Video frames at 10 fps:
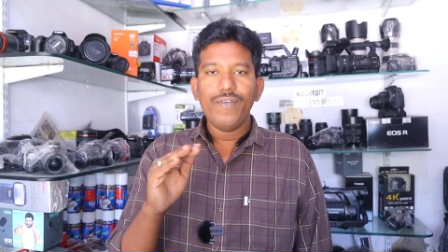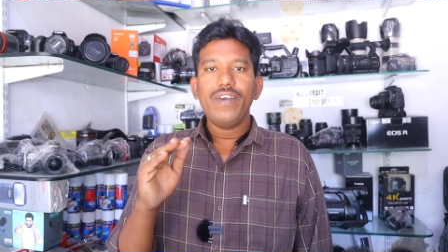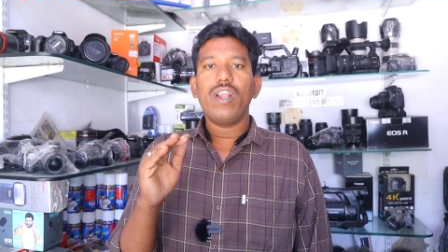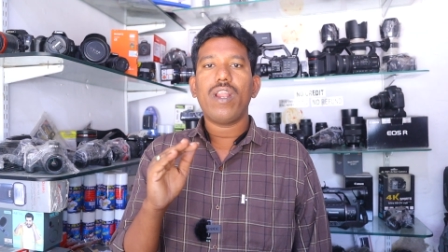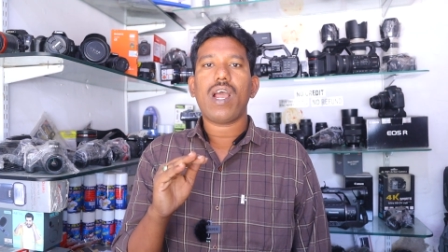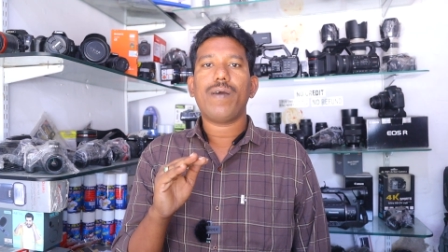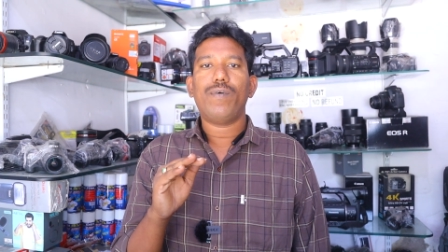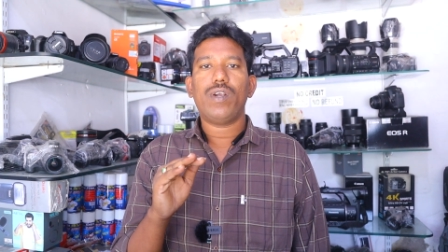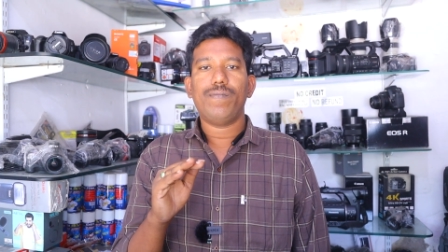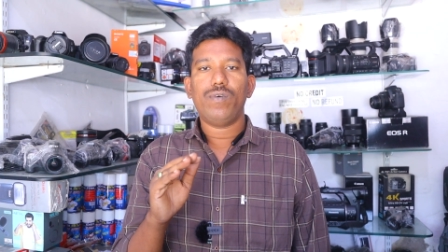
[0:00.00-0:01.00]
వీడియోలు
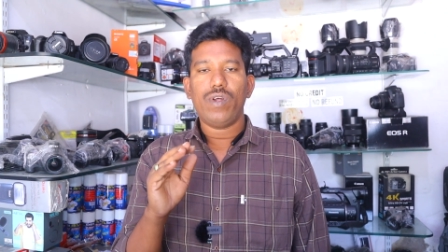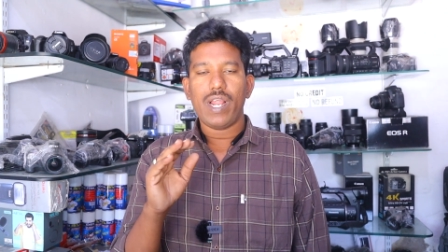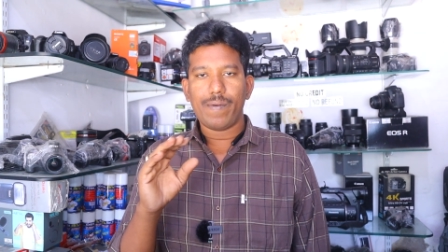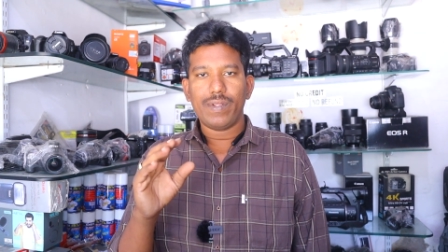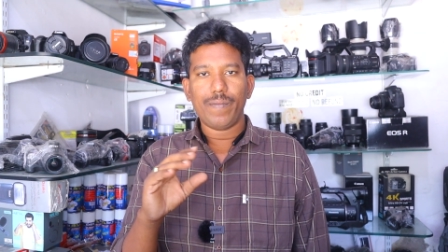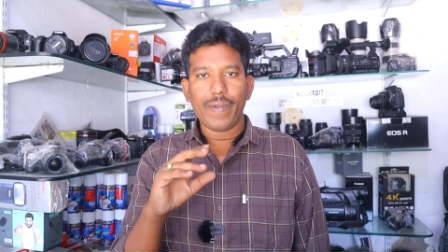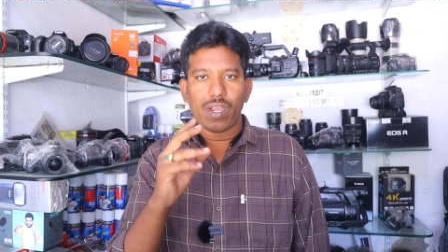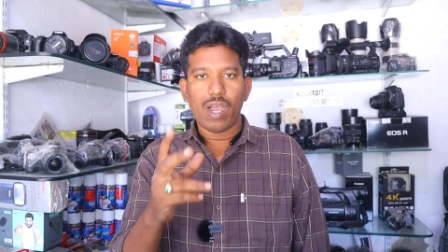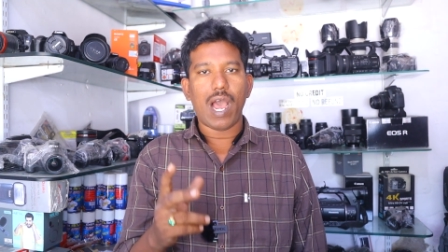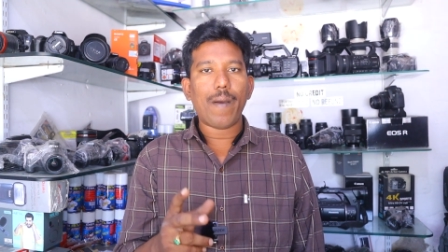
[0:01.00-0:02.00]
రాకపోవడము లేకపోతే
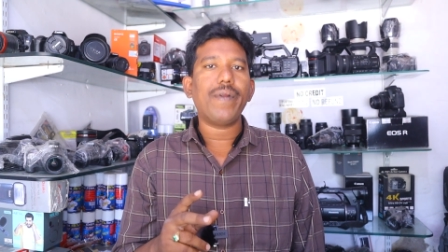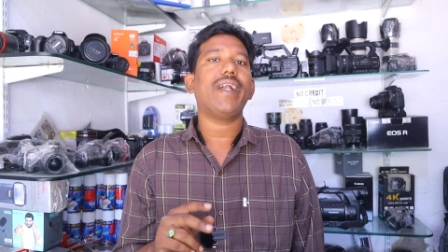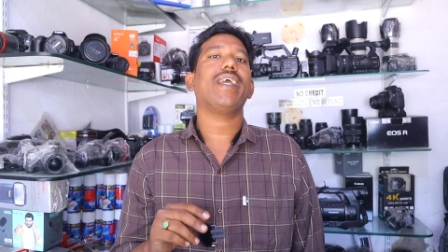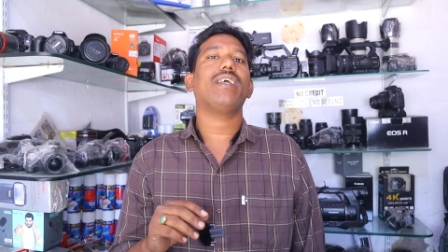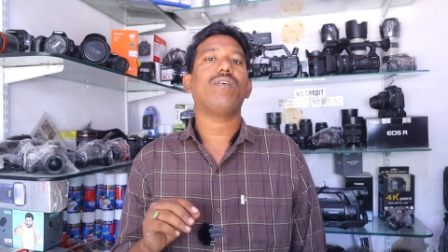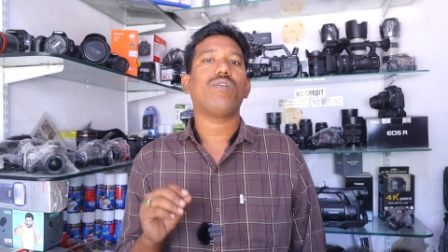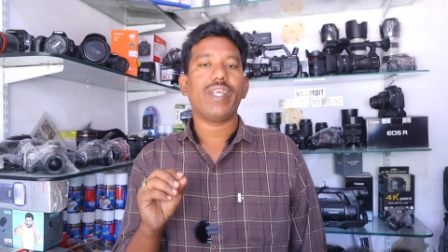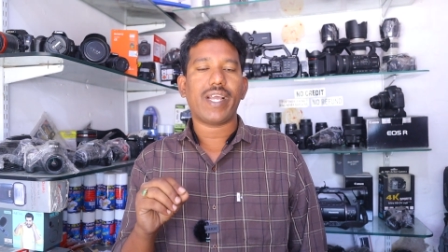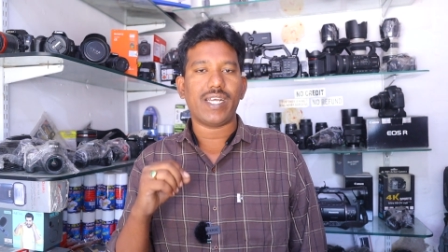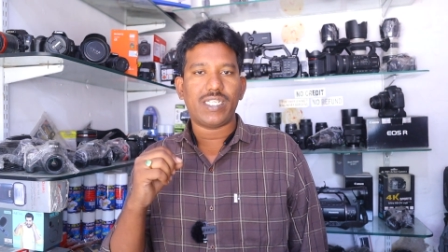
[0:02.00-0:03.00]
మీకు ఆపరేటింగ్
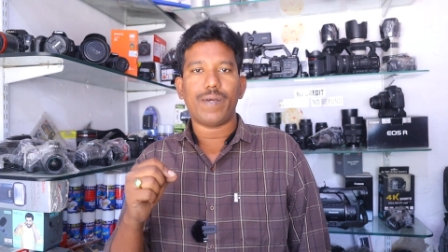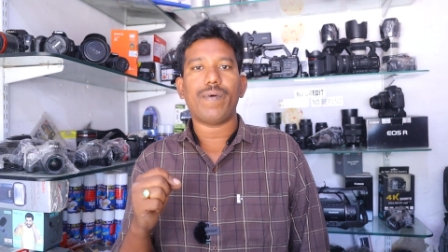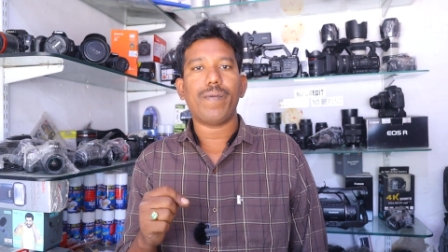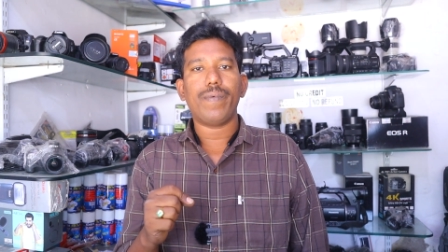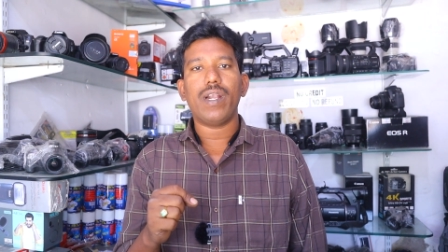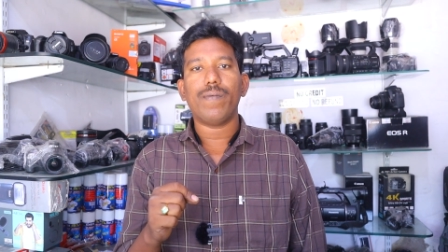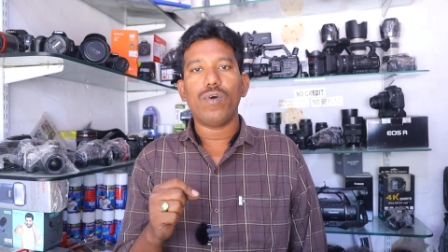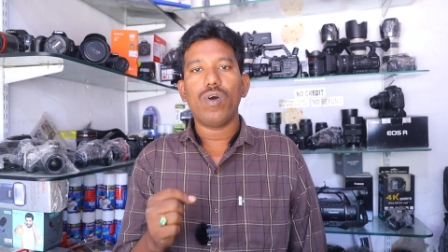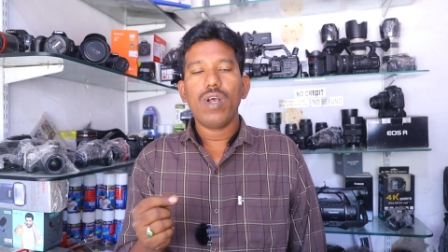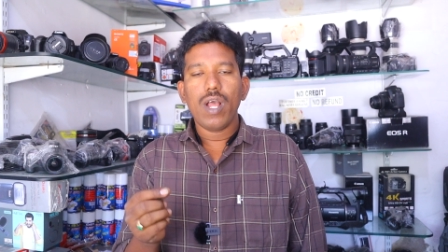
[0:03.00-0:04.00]
కొద్దిగా కష్టం అనిపించడము